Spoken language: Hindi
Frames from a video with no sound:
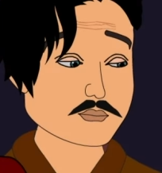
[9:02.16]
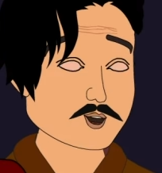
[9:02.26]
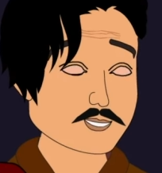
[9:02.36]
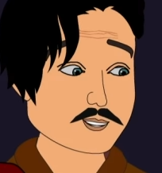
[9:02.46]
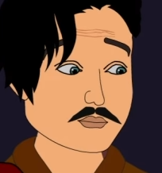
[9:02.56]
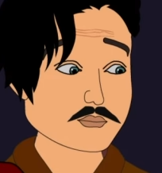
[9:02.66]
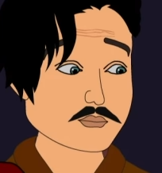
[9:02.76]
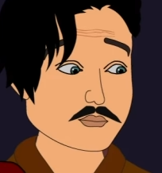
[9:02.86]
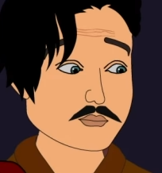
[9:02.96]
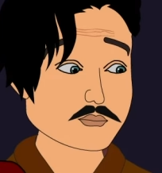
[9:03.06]
हाँ
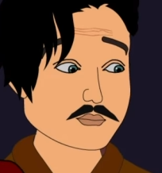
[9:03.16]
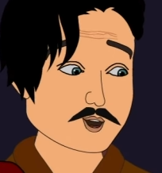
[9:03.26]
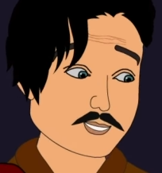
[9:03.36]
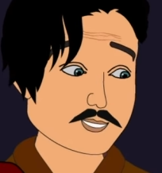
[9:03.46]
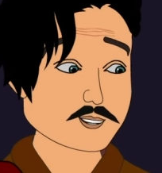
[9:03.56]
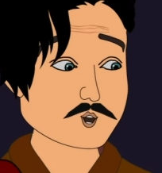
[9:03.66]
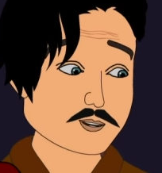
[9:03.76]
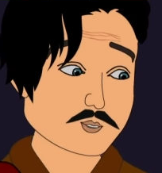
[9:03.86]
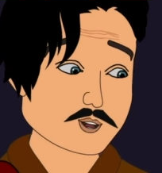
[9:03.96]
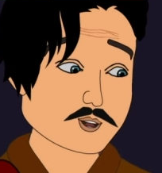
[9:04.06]
माँ मैं तो
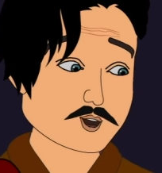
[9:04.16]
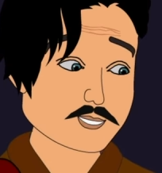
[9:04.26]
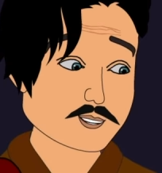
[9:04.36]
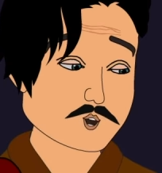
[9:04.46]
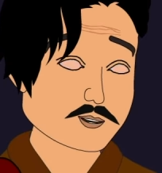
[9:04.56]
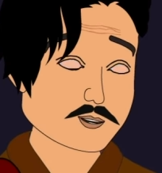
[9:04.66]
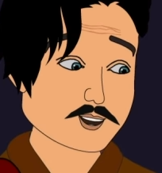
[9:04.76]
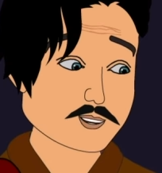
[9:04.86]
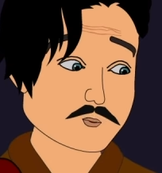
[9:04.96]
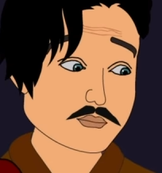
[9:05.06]
कहता हूँ कि भगवान अब तू
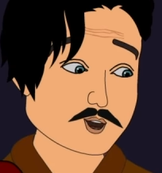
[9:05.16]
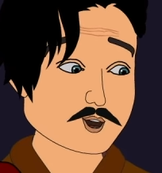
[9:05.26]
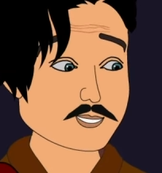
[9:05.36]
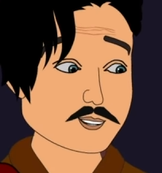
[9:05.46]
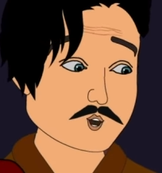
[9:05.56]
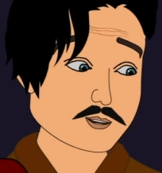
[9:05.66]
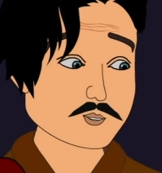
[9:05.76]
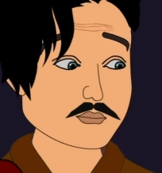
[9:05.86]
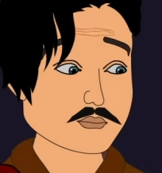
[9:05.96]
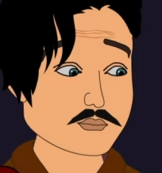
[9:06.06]
ही कोई चमत्कार करके
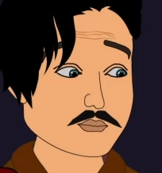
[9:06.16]
दिखा